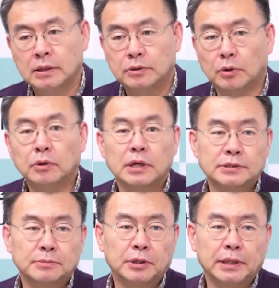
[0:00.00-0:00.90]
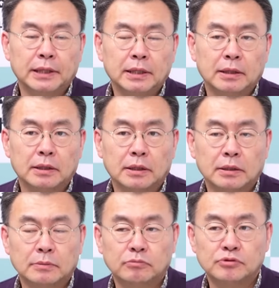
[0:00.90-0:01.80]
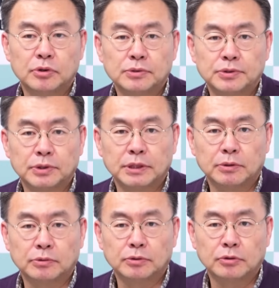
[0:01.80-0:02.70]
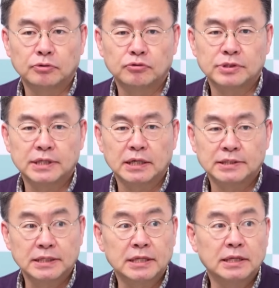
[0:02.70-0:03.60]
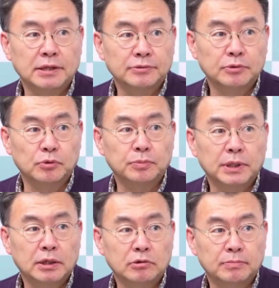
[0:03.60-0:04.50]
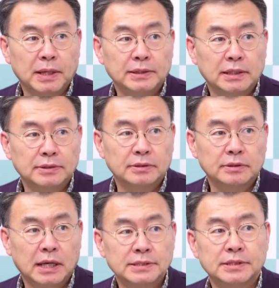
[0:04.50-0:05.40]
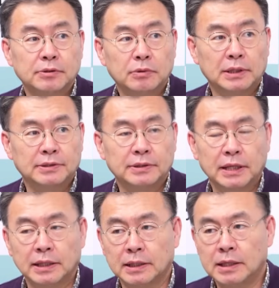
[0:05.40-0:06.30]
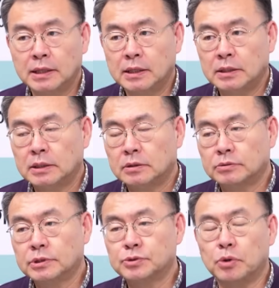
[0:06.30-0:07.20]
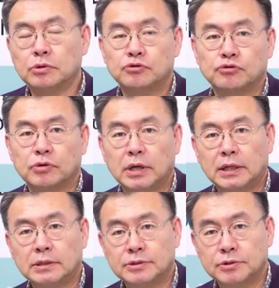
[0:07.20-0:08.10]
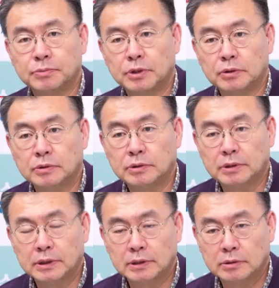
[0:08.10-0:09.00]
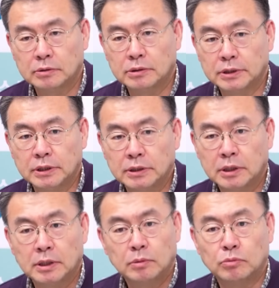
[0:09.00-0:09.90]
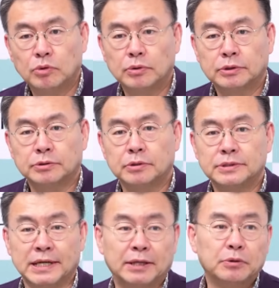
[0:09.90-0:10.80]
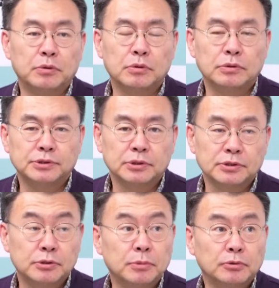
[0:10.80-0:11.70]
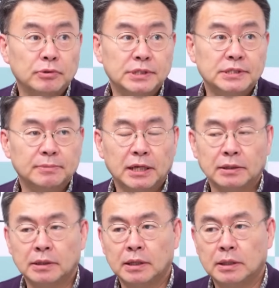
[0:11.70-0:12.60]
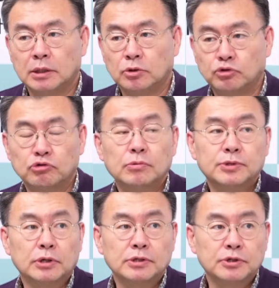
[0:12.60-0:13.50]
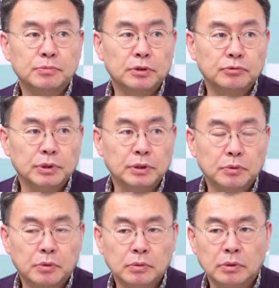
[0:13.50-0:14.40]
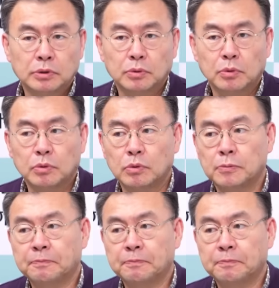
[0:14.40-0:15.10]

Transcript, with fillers: 여러 가지 면에 예, 부정적인 어떤 숫자가 찍힐 가능성이 높다라고 판단들은 하시는 것 같은데 그래서 저는 주가라는 측면들이 물론 그런 재료적인 측면도 있지만 수급적인 측면도 있고 또